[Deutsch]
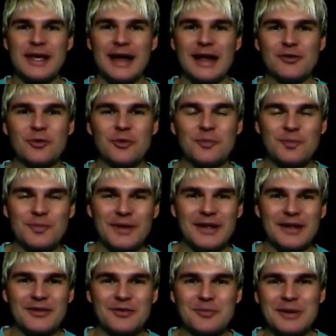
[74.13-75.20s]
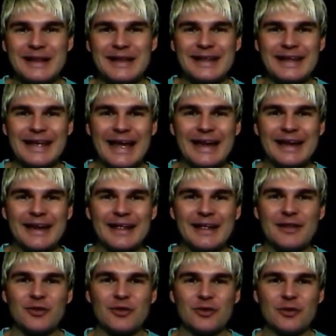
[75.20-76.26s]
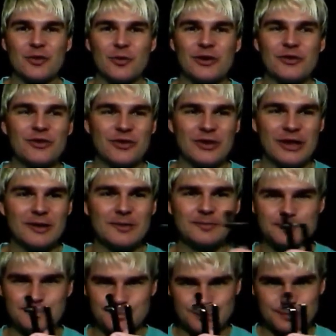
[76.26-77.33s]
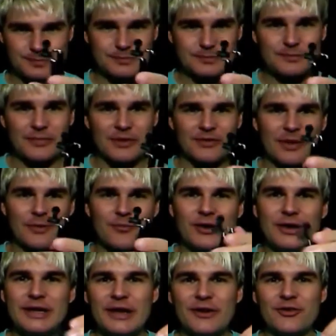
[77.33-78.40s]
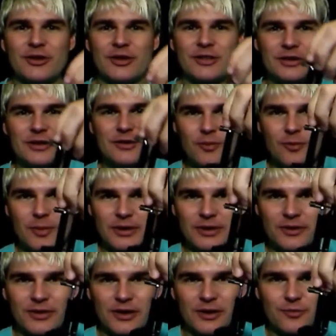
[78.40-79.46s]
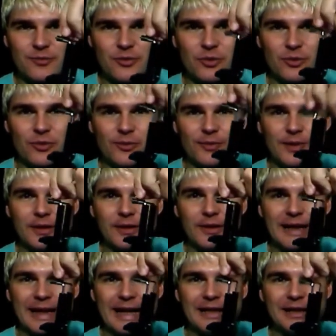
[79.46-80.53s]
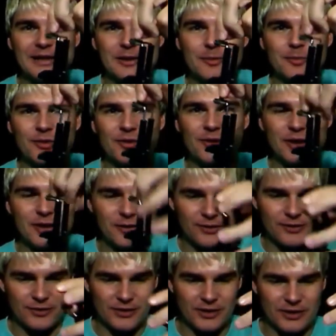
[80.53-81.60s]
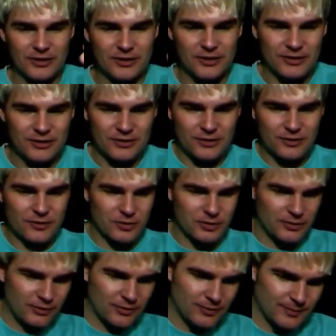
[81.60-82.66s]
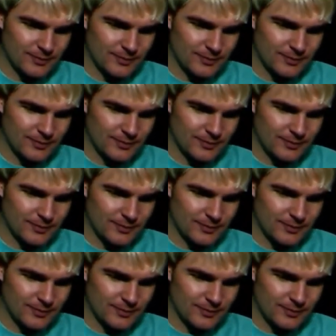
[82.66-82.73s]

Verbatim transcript: Also ist wirklich ein tolles Ding. Ist einfach hier ein Stativ, wo man das iPhone äh, reinklipsen kann. Das zeige ich Ihnen jetzt kurz.